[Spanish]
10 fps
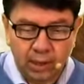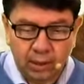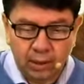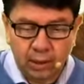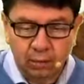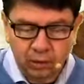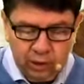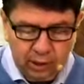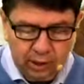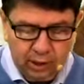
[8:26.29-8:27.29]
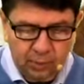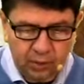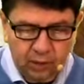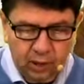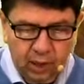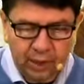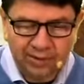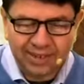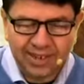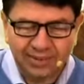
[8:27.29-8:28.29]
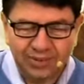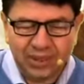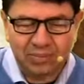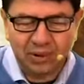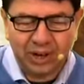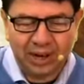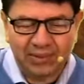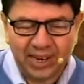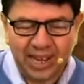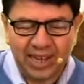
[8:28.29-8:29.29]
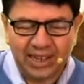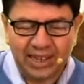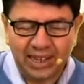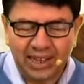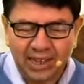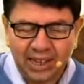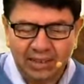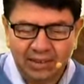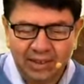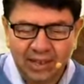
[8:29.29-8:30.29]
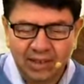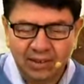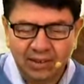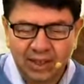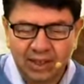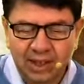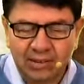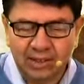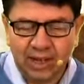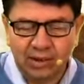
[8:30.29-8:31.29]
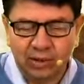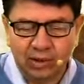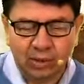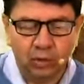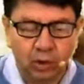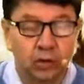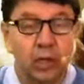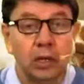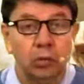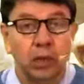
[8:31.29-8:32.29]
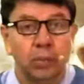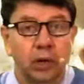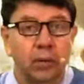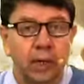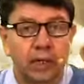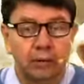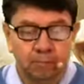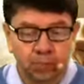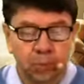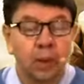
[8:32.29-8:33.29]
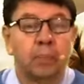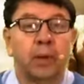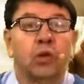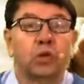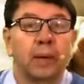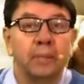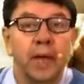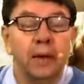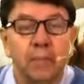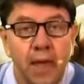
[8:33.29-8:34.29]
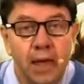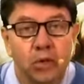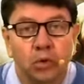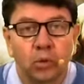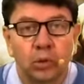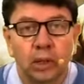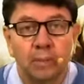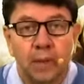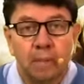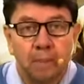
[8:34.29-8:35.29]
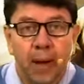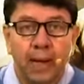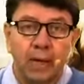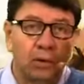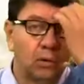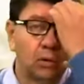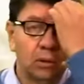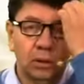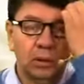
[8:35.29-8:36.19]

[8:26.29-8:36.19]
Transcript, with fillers: Y, hay mucha gente que piensa que, ah, sí, un temor reverente. Sí, yo tengo que tener un temor. Sí, un temor reverente, pero también miedo, también pánico.